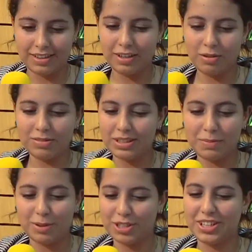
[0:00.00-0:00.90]
Eu
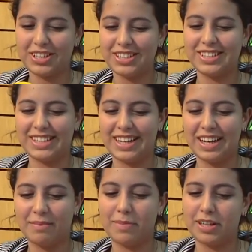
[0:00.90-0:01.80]
sempre gostei de
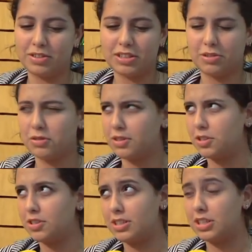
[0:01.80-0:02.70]
desenhar mais do que as
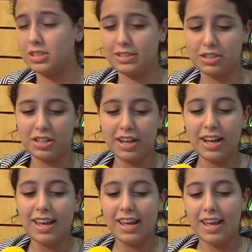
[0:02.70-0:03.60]
outras crianças.
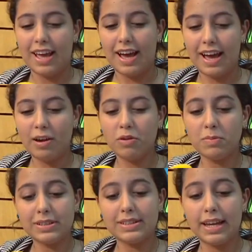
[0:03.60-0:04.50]
Aí eu
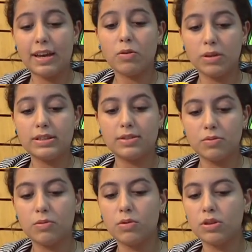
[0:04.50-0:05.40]
comecei, eu conheci
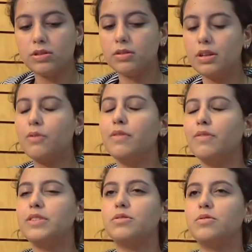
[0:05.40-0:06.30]
o curso e eu vim
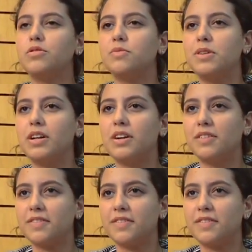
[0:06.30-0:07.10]
fazer o curso de mangá.